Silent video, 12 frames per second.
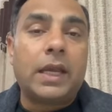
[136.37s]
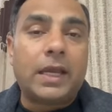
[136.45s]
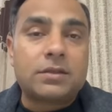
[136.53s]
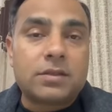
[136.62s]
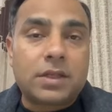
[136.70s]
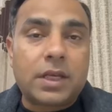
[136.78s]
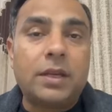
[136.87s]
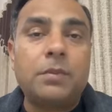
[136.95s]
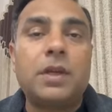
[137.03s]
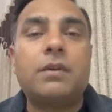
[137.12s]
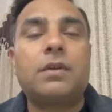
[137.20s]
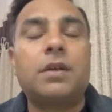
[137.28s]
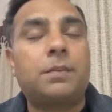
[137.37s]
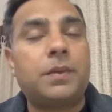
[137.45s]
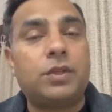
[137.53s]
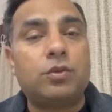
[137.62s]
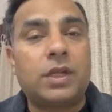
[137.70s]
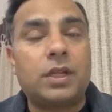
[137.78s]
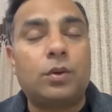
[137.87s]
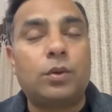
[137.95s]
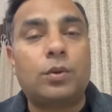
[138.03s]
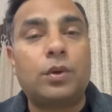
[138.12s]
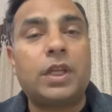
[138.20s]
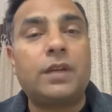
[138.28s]
एक्सट्रीम लेवल पे जो है
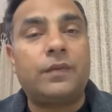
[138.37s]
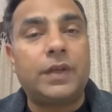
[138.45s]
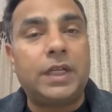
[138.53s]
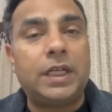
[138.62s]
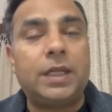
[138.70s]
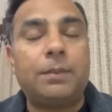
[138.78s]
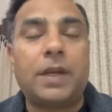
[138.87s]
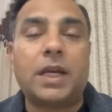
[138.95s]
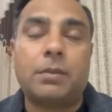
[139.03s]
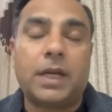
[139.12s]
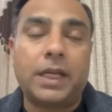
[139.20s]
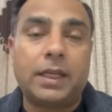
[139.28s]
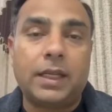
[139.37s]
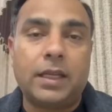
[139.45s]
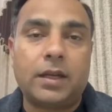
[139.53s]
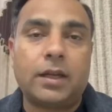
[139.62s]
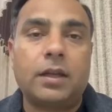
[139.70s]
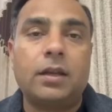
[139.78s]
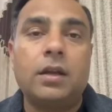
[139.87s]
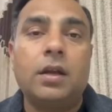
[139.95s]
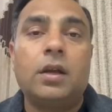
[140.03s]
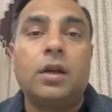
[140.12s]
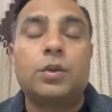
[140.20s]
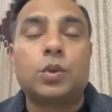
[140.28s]
लोगों ने इन्फिनिटी पैक बाय किया है
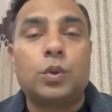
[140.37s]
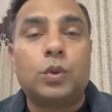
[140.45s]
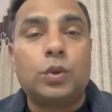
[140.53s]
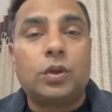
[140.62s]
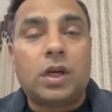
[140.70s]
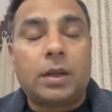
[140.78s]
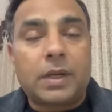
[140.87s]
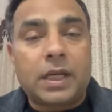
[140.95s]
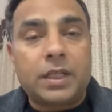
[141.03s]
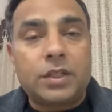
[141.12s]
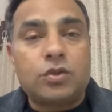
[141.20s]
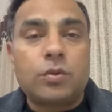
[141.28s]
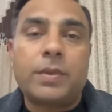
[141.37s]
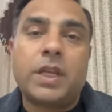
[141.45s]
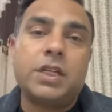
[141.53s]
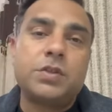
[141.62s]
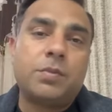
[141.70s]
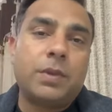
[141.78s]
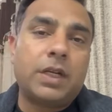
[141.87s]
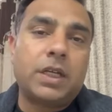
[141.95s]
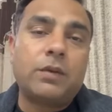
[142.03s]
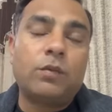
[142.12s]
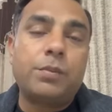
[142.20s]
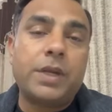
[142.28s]
तो हमारी जो मैनेजमेंट
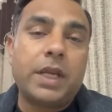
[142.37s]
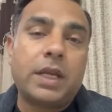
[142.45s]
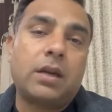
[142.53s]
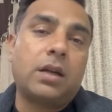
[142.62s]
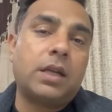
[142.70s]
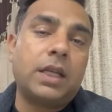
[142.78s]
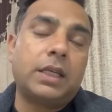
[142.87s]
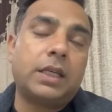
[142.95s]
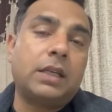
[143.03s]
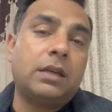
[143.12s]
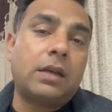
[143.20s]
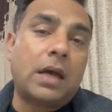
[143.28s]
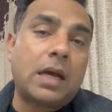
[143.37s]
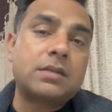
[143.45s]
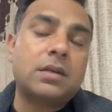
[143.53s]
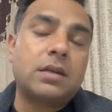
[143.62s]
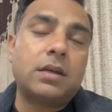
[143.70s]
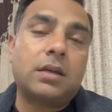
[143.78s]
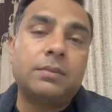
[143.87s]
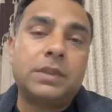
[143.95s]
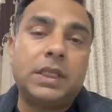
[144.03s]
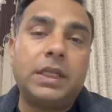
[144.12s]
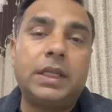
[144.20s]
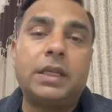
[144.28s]
है वो भी हैरान है कि लास्ट अगर हम
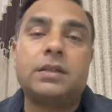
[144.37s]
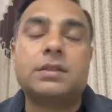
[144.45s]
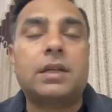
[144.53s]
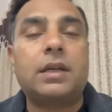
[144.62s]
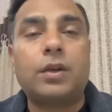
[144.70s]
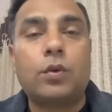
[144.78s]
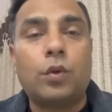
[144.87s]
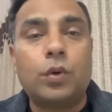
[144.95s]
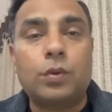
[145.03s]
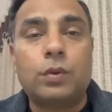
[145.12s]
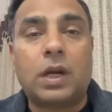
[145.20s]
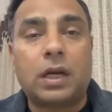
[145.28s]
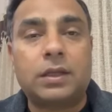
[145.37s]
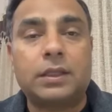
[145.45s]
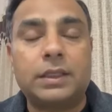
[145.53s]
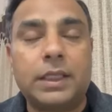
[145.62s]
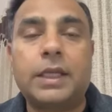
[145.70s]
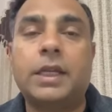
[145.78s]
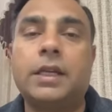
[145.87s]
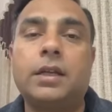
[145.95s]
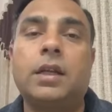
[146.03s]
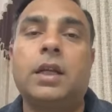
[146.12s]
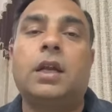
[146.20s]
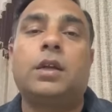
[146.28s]
थ्री इयर्स का रिकॉर्ड उठाकर
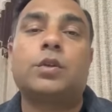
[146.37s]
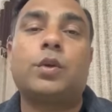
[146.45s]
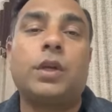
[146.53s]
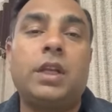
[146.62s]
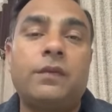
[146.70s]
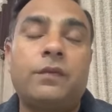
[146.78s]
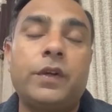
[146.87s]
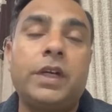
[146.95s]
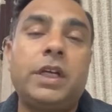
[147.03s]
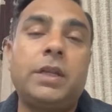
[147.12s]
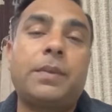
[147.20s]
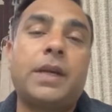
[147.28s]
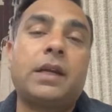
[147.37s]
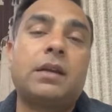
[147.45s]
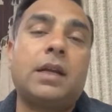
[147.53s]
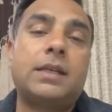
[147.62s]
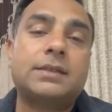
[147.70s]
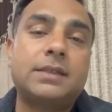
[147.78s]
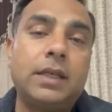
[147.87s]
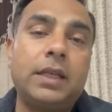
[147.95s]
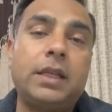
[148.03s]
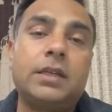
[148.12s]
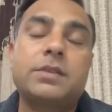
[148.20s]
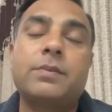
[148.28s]
देखें तो इन्फिनिटी पैक लास्ट
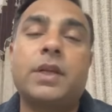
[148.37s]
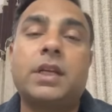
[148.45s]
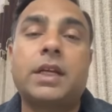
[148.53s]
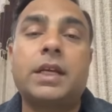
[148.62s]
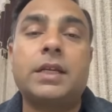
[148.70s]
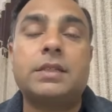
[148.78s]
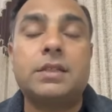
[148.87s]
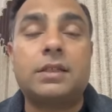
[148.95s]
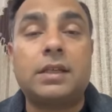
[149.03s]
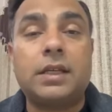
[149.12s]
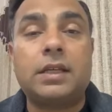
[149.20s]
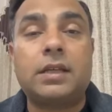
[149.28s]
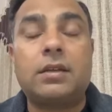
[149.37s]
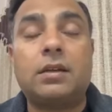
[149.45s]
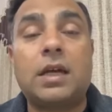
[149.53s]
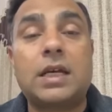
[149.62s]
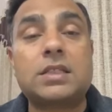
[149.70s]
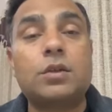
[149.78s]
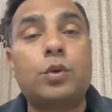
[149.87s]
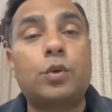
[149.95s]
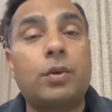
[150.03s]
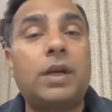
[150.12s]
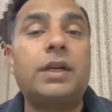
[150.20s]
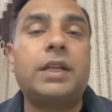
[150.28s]
थ्री इयर्स में लगे हैं जितने लास्ट
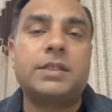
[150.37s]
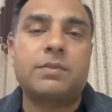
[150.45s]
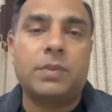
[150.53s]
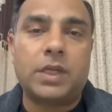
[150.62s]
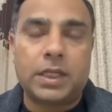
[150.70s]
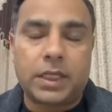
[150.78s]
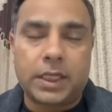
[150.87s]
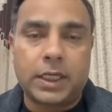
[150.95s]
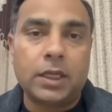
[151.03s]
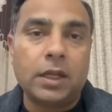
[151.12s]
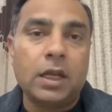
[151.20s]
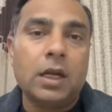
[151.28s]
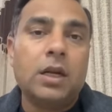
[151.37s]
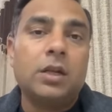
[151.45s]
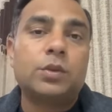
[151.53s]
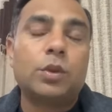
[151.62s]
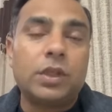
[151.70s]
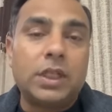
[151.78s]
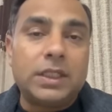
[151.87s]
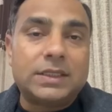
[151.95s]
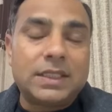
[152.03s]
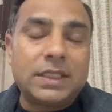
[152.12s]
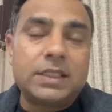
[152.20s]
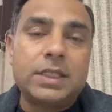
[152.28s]
ट्वेल्व डेज में लगे हैं तो
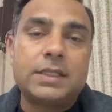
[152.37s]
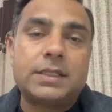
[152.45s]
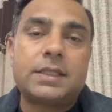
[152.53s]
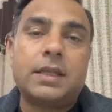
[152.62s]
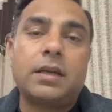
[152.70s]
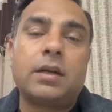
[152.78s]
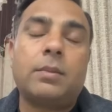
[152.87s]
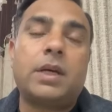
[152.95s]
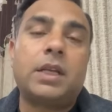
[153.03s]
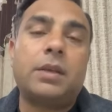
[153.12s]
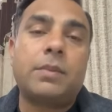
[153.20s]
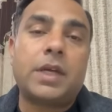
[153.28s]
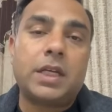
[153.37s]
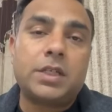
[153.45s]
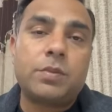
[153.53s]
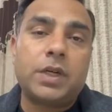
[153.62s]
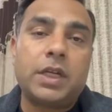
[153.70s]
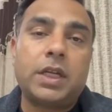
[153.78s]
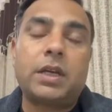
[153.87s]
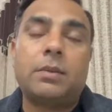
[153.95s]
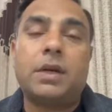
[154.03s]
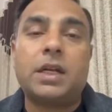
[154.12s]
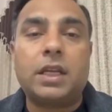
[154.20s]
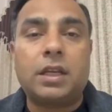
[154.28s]
इसी चीज से हमारी मैनेजमेंट ने
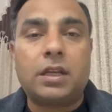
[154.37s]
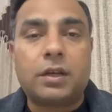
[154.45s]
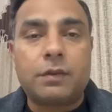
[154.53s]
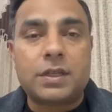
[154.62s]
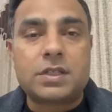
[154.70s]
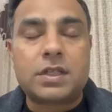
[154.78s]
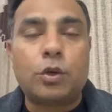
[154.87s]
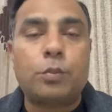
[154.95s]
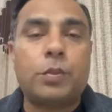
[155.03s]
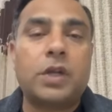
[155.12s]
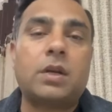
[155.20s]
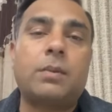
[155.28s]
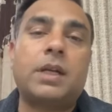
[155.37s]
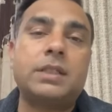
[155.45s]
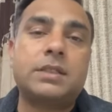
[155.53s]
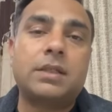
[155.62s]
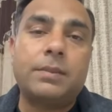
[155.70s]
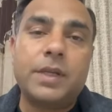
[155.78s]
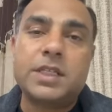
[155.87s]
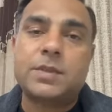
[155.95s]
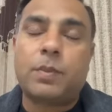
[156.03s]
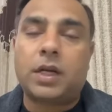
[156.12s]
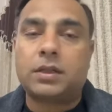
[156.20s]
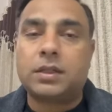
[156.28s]
हमारी रिक्वेस्ट के ऊपर हमारी सभी
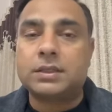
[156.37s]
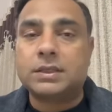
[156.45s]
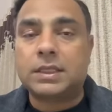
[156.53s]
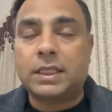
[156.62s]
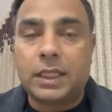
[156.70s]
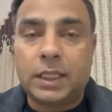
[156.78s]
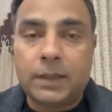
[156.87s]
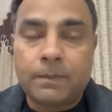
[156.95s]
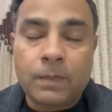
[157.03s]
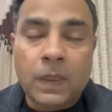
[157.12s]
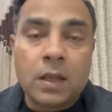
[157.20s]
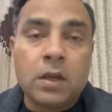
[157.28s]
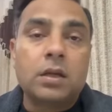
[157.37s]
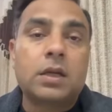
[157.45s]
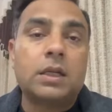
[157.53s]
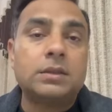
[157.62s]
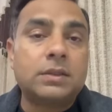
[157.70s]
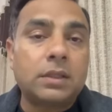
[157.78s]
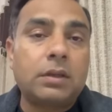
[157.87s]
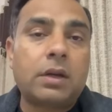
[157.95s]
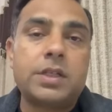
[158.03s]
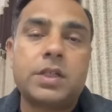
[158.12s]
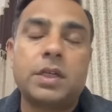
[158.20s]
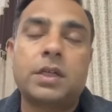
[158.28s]
स्पार्टन्स की
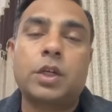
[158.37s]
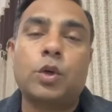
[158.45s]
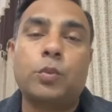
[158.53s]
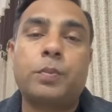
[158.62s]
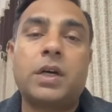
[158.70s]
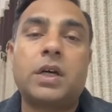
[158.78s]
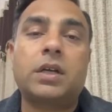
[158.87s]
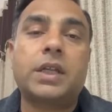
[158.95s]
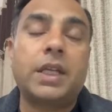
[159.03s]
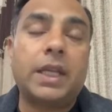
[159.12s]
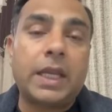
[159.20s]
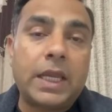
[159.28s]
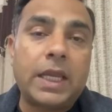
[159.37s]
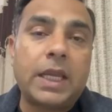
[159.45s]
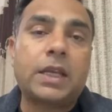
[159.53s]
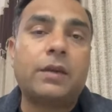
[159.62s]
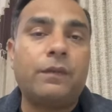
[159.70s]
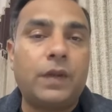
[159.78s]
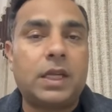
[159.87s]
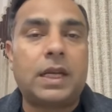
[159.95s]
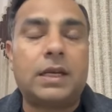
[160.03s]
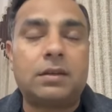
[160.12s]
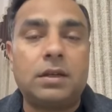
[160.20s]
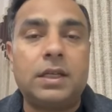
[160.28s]
कंसंट्रेशन के ऊपर कि एक वीक
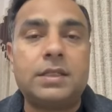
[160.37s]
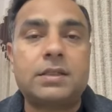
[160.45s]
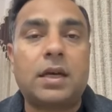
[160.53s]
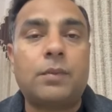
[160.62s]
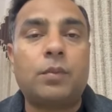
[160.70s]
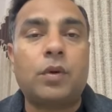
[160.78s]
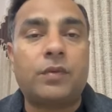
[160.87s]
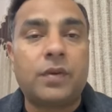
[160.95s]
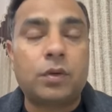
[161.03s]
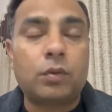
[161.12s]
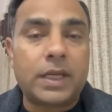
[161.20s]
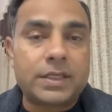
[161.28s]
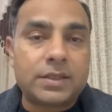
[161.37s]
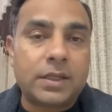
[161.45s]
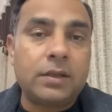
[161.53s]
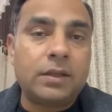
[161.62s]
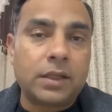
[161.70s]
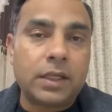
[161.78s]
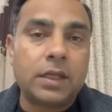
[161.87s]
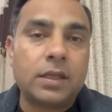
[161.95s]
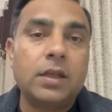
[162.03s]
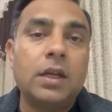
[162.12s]
एटलीस्ट आप ऑफर को एक्सटेंड करें